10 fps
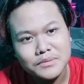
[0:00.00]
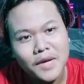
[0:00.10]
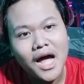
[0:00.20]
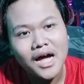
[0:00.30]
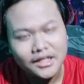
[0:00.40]
males
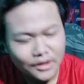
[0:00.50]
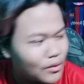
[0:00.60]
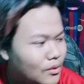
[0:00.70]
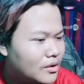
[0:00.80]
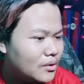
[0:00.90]
banget
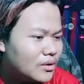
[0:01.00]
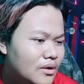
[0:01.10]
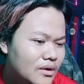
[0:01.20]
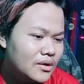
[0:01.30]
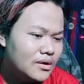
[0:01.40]
lo gue lo.
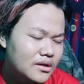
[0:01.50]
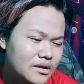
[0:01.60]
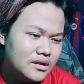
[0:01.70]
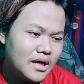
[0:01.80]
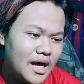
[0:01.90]

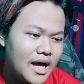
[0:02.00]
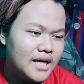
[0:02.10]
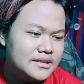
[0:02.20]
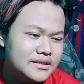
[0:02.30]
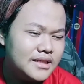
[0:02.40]

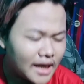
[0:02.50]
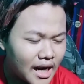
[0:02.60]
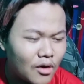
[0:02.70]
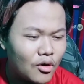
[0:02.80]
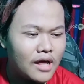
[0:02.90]
Anjir
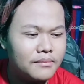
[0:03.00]
lah